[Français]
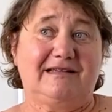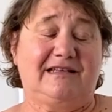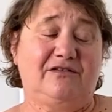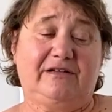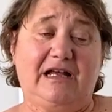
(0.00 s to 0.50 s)

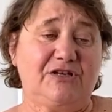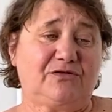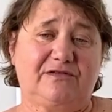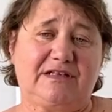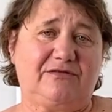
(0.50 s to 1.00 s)
je
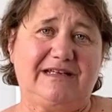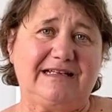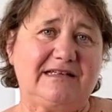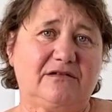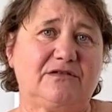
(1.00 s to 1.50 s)
trouve que c'est une
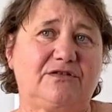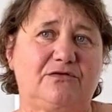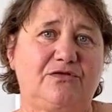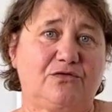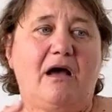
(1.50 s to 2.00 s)
excellente
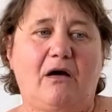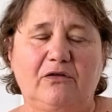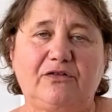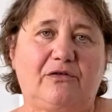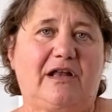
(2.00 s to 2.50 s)
solution
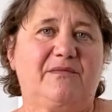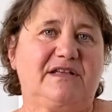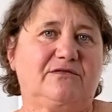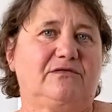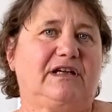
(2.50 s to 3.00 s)
entre la
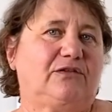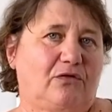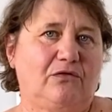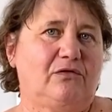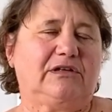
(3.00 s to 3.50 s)
maison qui est
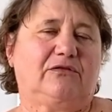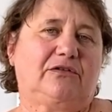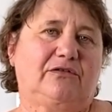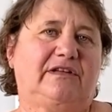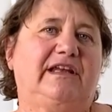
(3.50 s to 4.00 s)
trop lourde à
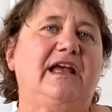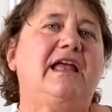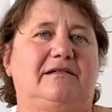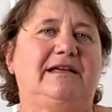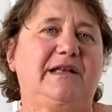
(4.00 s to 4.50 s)
entretenir
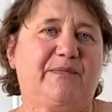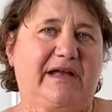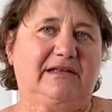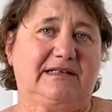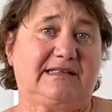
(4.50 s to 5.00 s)
et
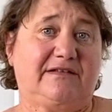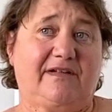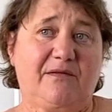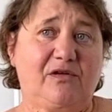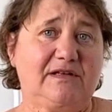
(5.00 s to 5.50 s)
l'EHPAD. C'est
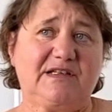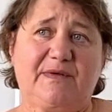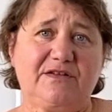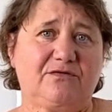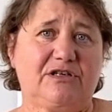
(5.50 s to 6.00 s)
vraiment un
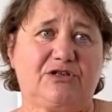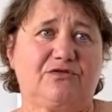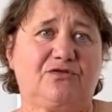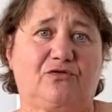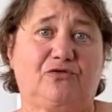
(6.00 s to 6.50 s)
espace où les
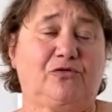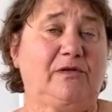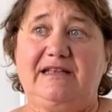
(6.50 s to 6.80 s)
gens se retrouvent.